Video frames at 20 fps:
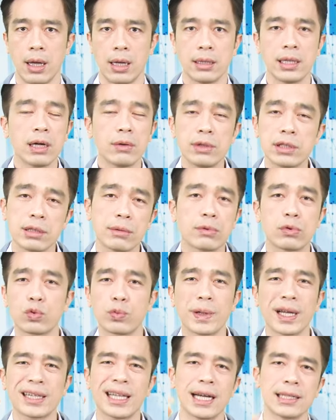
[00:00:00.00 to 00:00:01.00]
那为什么股
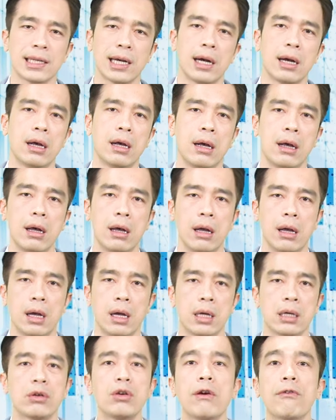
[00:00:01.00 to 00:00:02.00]
票大涨？
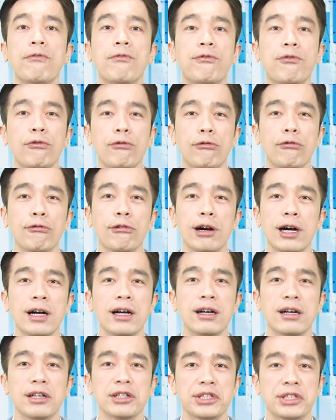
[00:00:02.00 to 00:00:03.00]
因为符
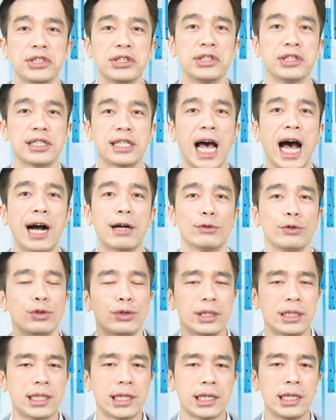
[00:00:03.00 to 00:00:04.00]
合市场
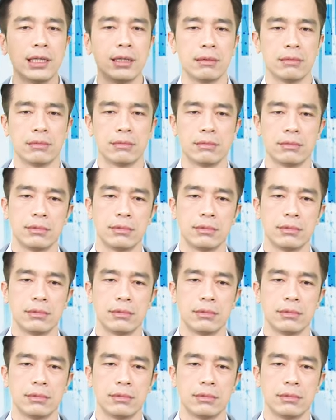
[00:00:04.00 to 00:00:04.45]
预期。